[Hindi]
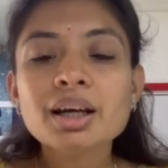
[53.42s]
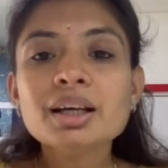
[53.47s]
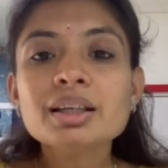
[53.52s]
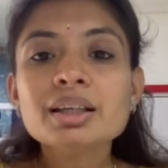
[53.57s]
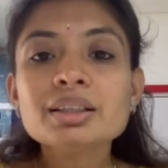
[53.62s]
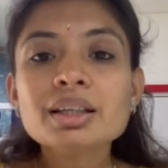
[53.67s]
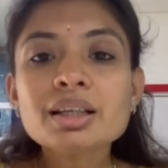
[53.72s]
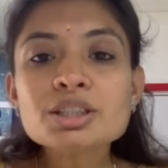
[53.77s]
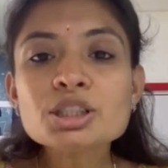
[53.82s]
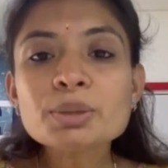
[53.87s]

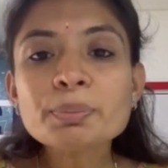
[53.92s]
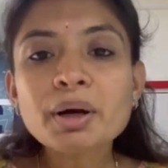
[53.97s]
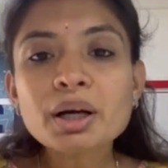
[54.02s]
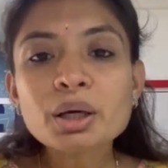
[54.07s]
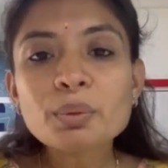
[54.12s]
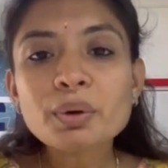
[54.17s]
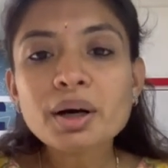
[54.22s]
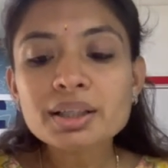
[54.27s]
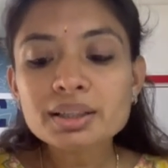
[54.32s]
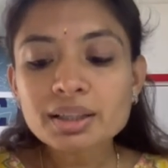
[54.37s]
निज
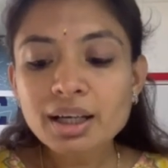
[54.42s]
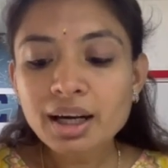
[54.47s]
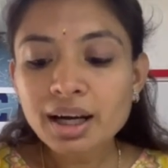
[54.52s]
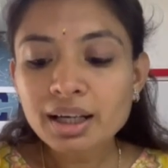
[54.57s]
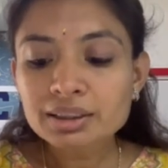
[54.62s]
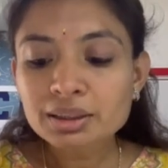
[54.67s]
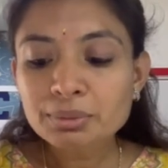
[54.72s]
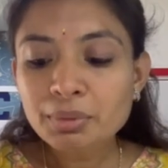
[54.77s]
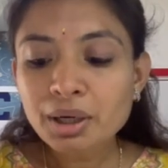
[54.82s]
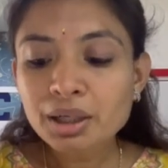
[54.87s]
भगवान
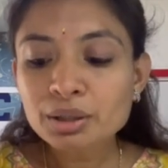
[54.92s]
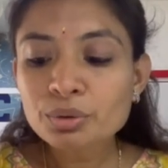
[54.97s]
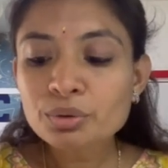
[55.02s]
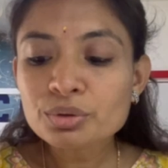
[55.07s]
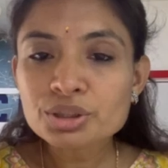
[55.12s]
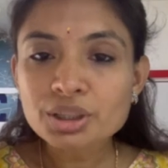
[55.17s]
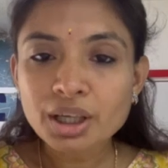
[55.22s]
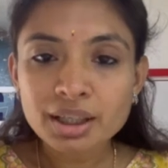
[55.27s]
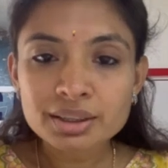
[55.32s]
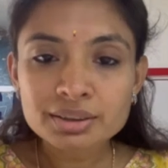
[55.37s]
आत्मा को
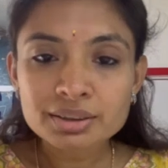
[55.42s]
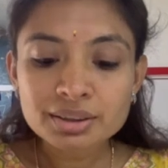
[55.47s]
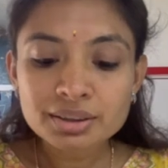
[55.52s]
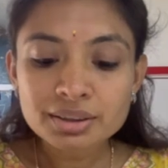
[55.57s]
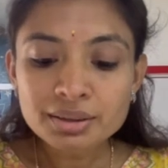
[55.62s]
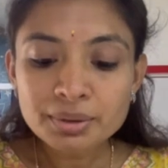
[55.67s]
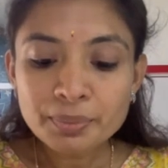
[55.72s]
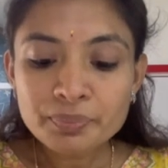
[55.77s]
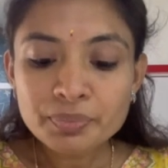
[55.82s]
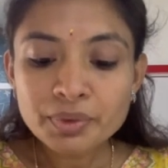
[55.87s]

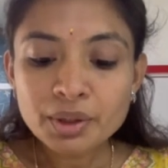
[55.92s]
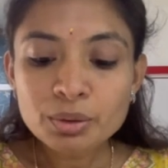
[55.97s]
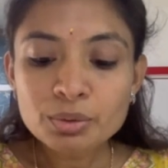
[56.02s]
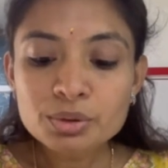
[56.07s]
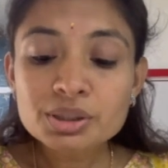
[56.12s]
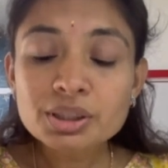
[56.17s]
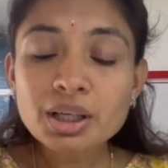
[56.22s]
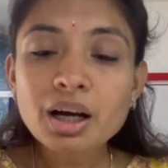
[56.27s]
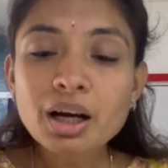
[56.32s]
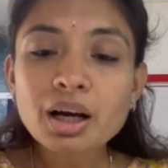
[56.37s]
जानकर
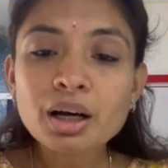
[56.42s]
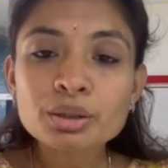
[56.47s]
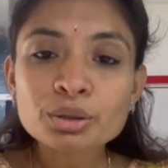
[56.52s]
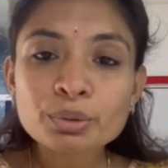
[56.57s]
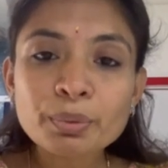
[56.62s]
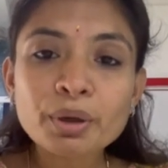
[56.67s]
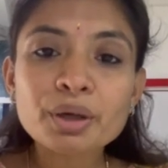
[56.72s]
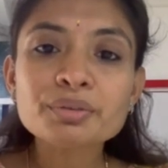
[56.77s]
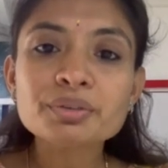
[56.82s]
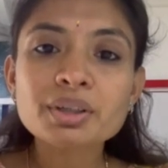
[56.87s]
उसका
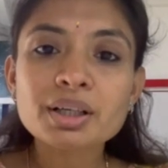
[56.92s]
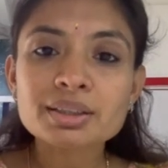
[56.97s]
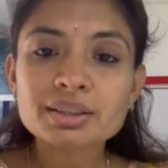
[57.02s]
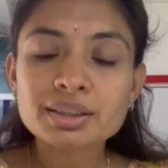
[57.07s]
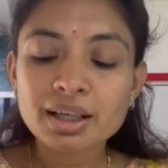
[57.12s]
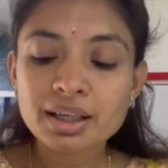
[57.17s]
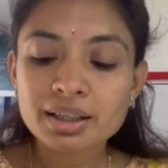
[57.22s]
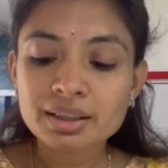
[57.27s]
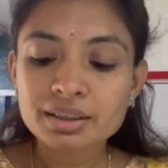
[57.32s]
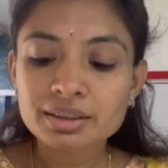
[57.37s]
अनुभव
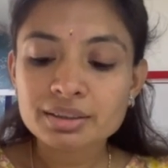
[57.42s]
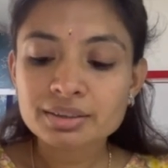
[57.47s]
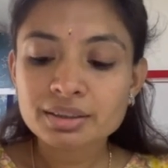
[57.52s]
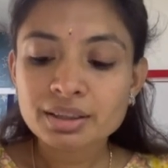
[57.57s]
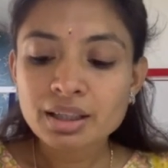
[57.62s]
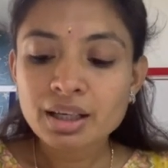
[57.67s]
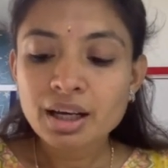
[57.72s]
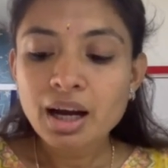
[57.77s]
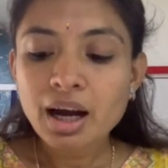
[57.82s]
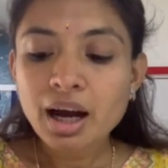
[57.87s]
करता है
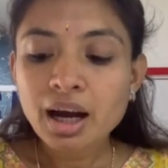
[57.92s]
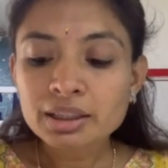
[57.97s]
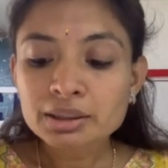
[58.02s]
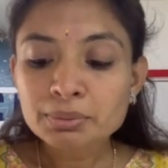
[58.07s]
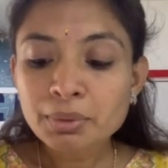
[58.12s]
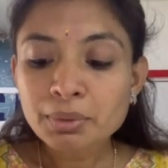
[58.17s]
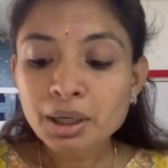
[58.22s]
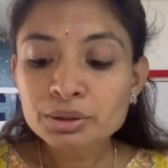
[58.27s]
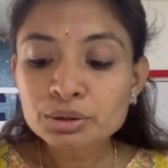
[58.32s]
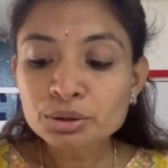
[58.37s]

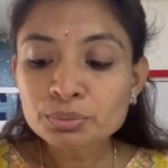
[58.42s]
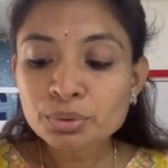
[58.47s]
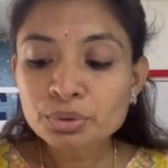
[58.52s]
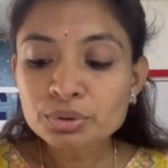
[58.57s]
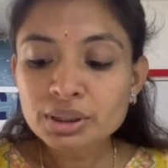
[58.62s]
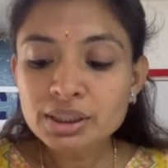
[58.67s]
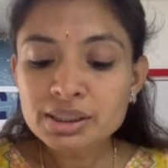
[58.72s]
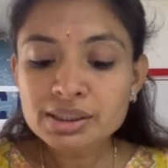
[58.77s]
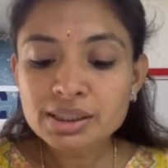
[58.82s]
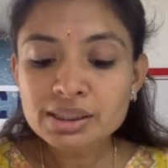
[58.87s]

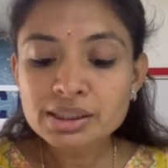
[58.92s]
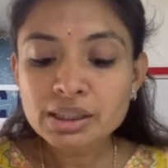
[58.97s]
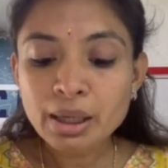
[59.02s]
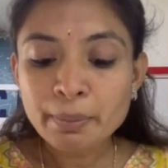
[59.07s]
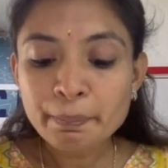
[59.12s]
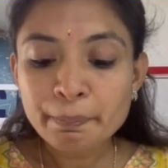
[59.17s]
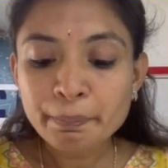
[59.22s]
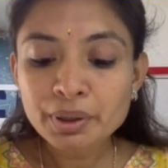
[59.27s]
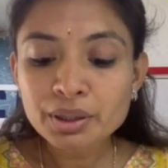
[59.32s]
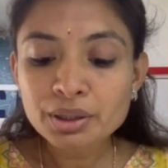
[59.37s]
आत्मानुभूति से
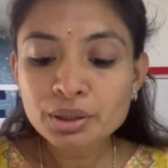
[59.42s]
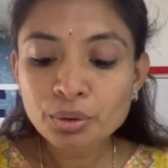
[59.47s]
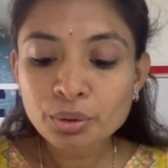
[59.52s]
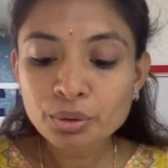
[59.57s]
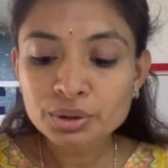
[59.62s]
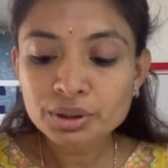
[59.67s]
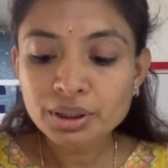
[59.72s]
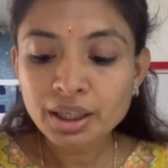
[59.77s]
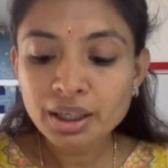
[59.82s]
संपन्न होता